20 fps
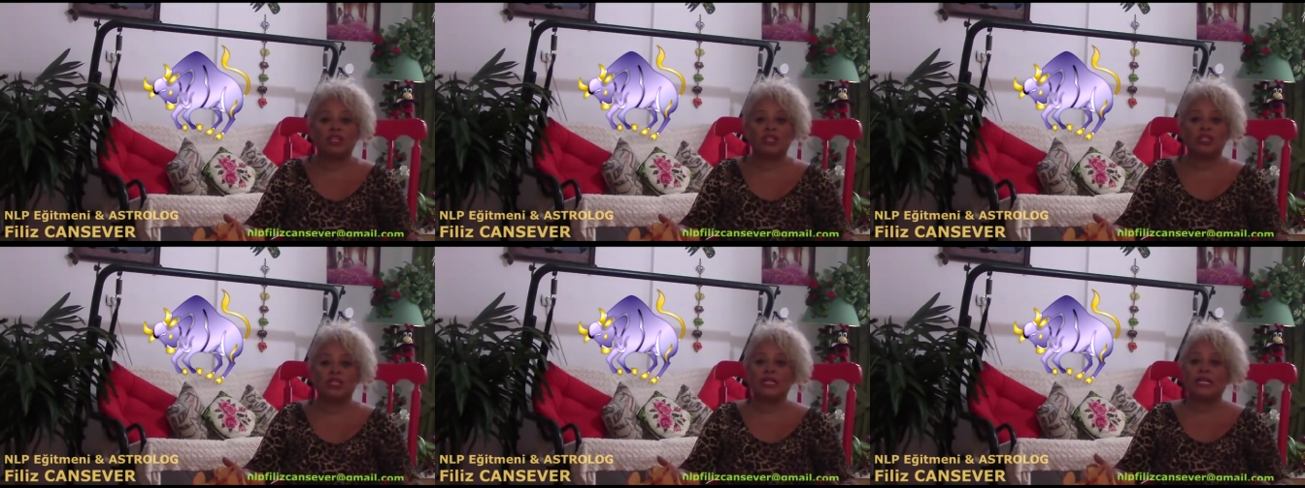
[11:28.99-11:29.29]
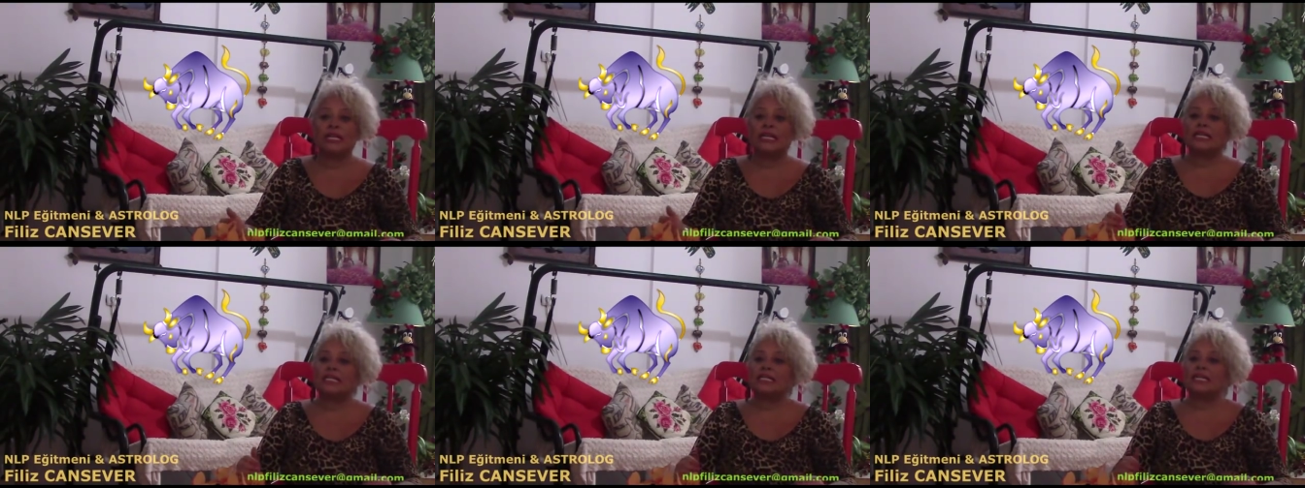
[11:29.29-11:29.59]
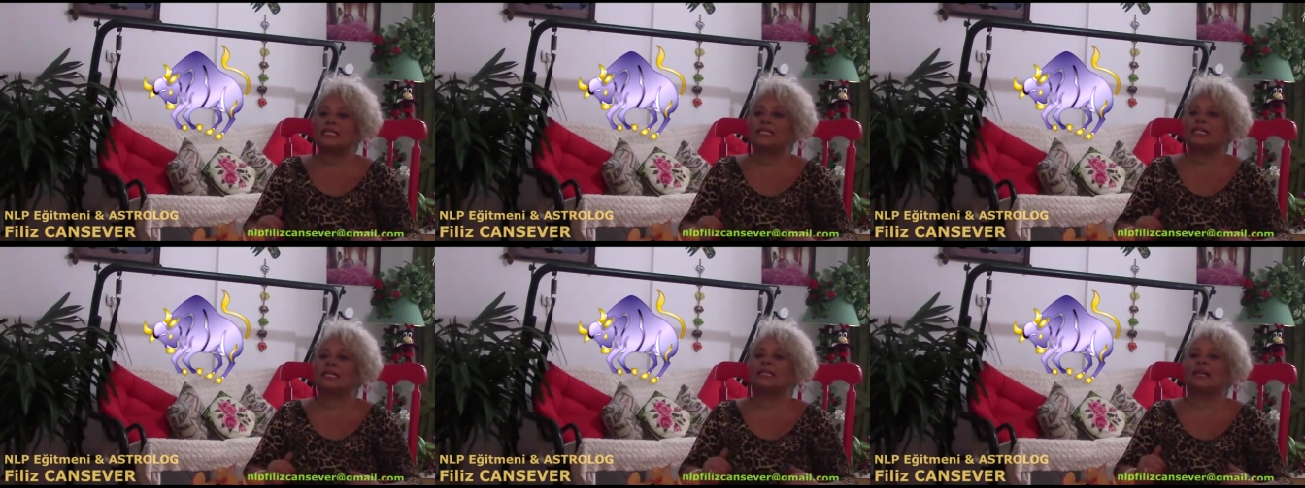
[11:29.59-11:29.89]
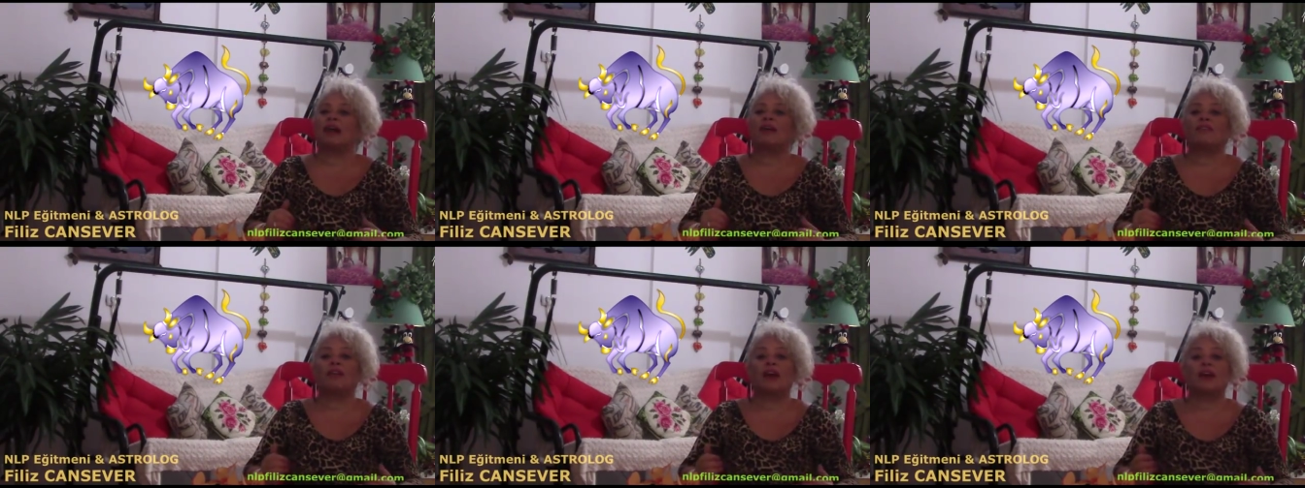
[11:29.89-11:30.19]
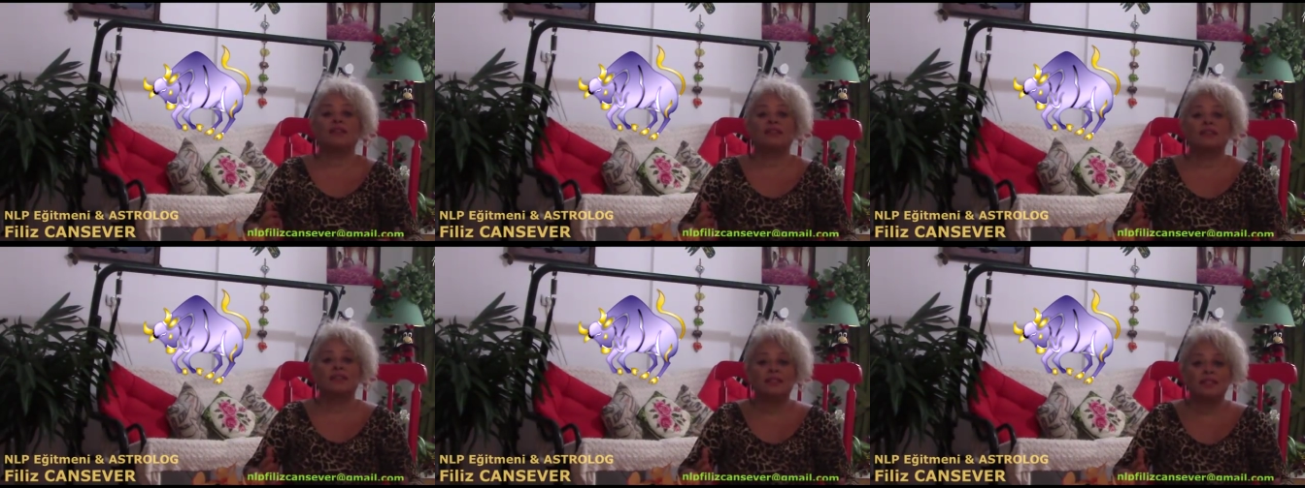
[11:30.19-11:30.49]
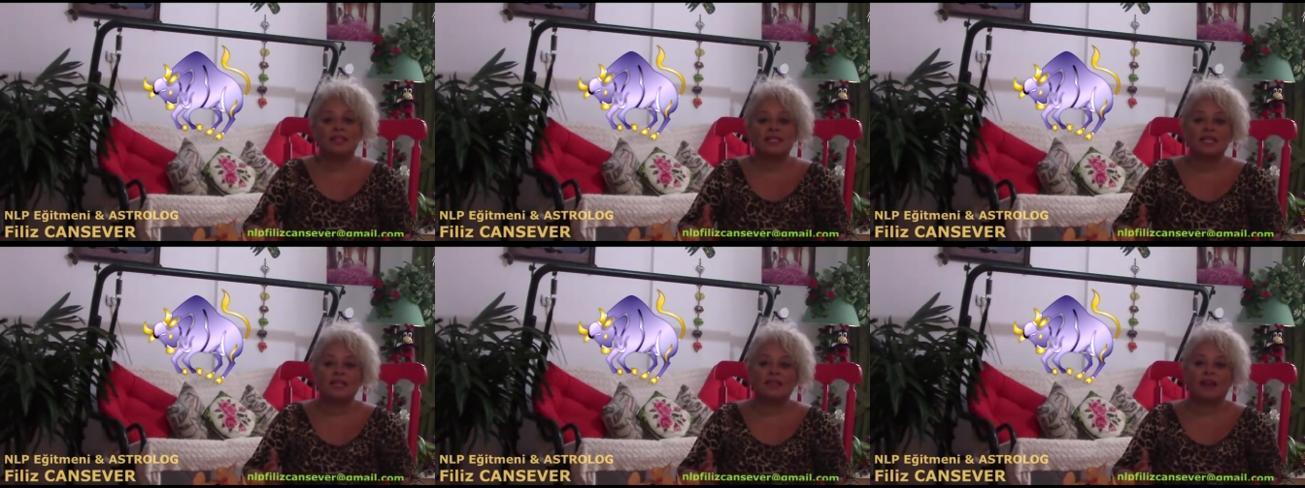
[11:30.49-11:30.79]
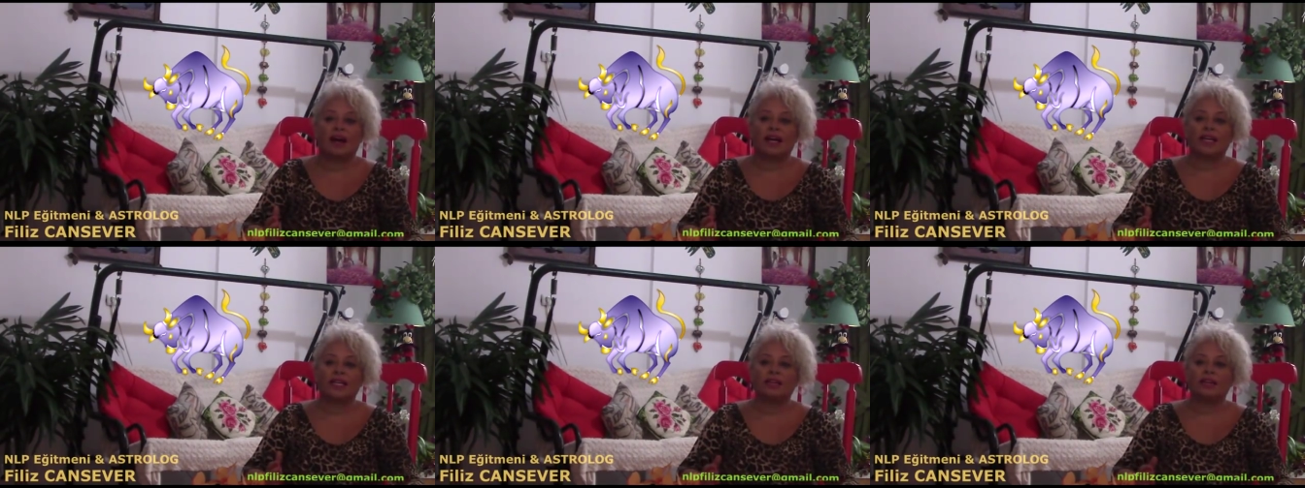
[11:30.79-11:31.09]
için nasıl davrandığınıza
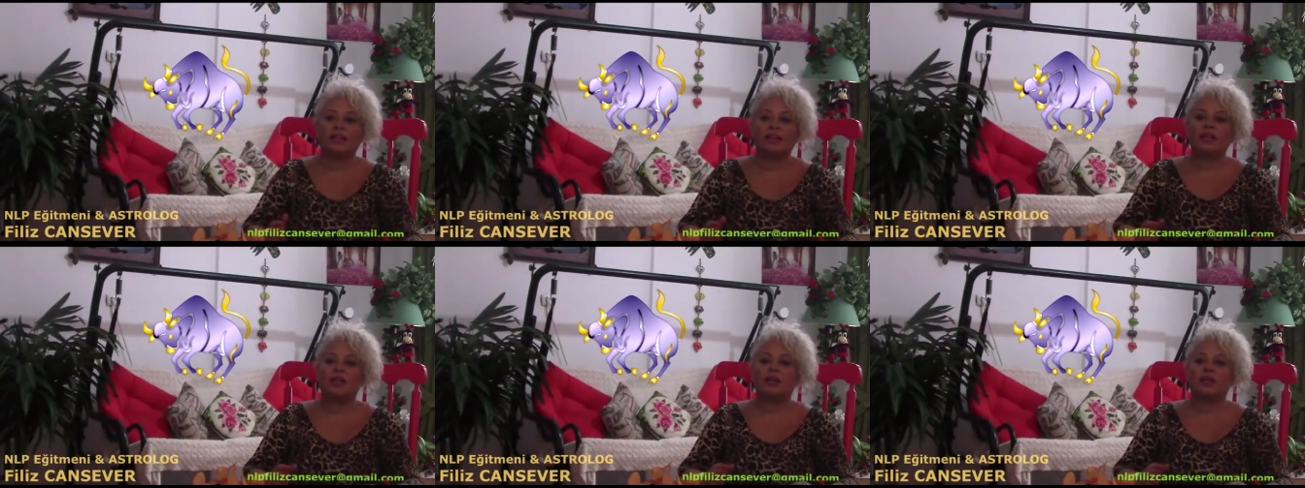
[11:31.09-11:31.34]
dair